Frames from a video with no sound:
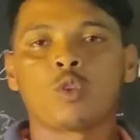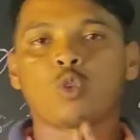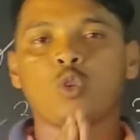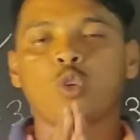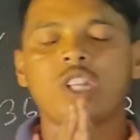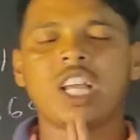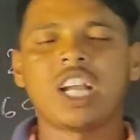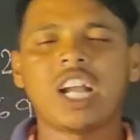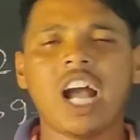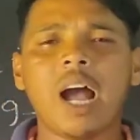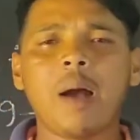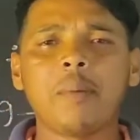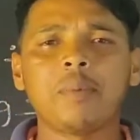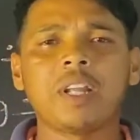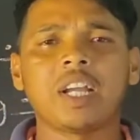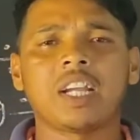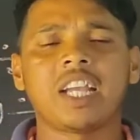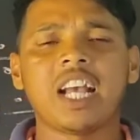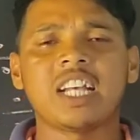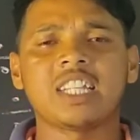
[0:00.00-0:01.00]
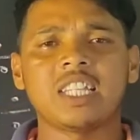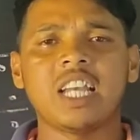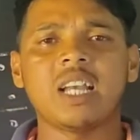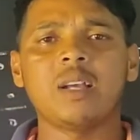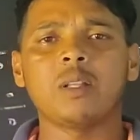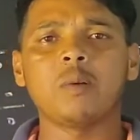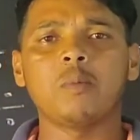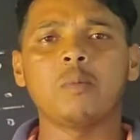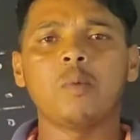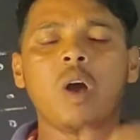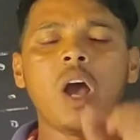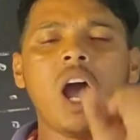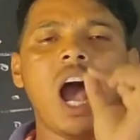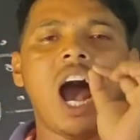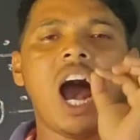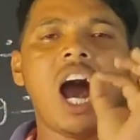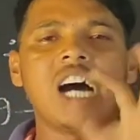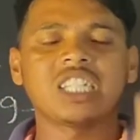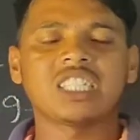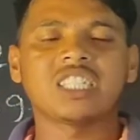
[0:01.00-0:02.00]
तो देखा आपने कैसे एकदम
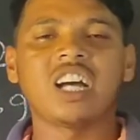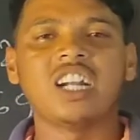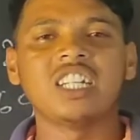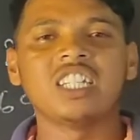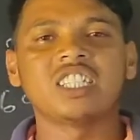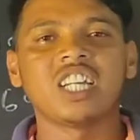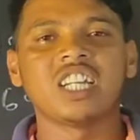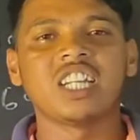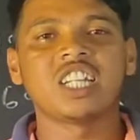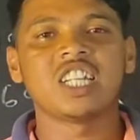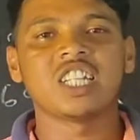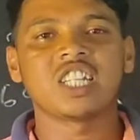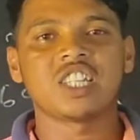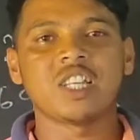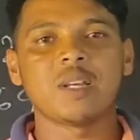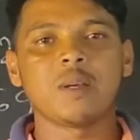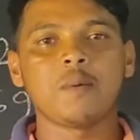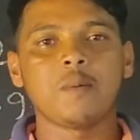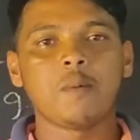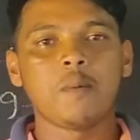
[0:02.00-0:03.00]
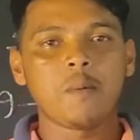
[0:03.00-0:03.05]
आसानी तरीके से